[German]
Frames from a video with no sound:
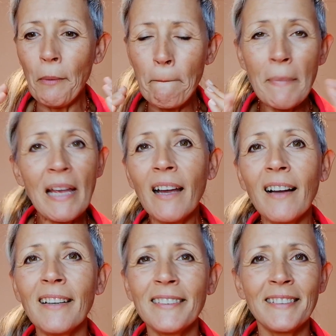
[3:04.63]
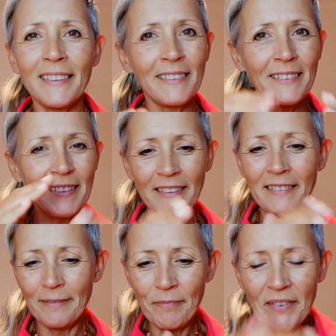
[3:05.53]
mehr
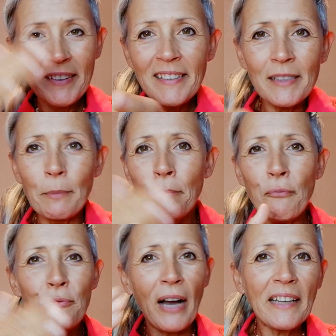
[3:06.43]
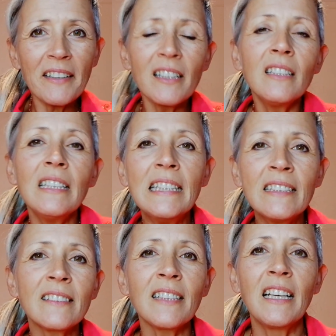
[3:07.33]
diesem Wandel
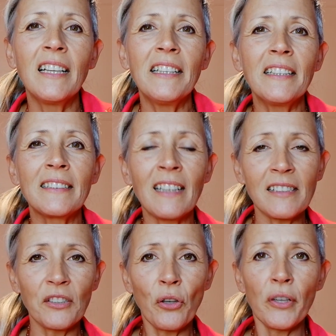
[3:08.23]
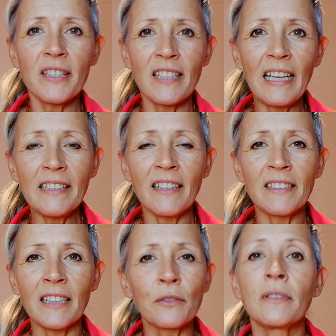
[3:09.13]
in das neue
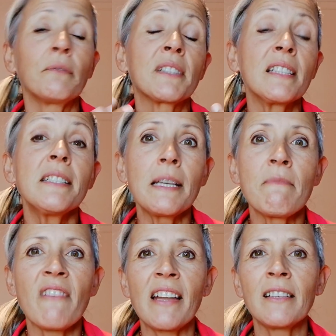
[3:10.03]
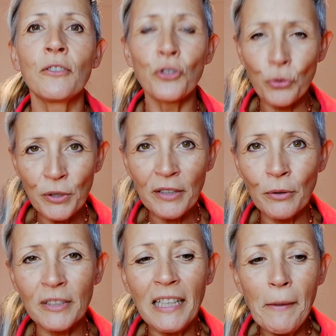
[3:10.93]
Zeitalter. Also wir sind im Wandel,
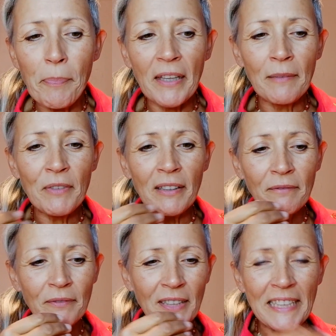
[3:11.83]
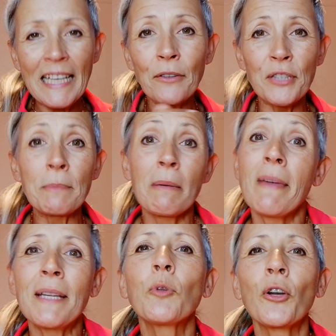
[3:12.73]
Entschuldigung. Ähm, wir, wir nähern uns immer
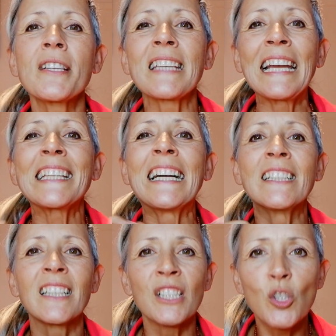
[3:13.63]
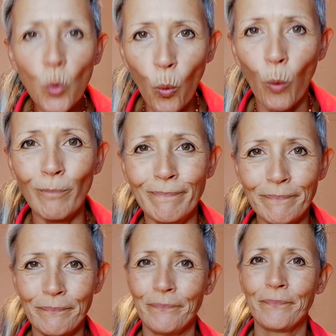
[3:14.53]
mehr dem neuen Zeitalter. So.
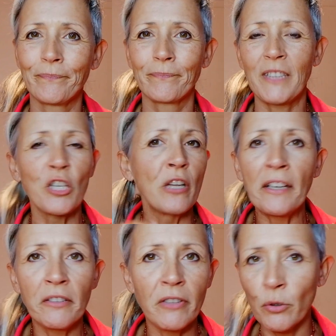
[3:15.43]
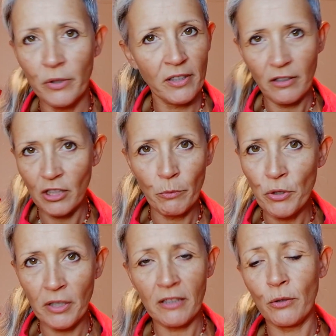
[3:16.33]
Ich schneide die Videos ja nicht, da
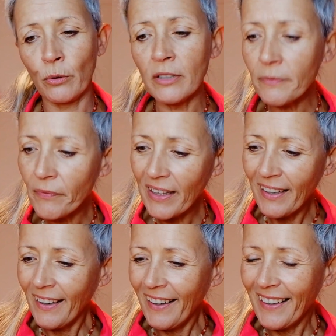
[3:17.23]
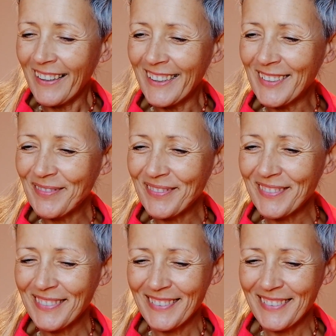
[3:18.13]
müsst ihr jetzt durch. Ähm,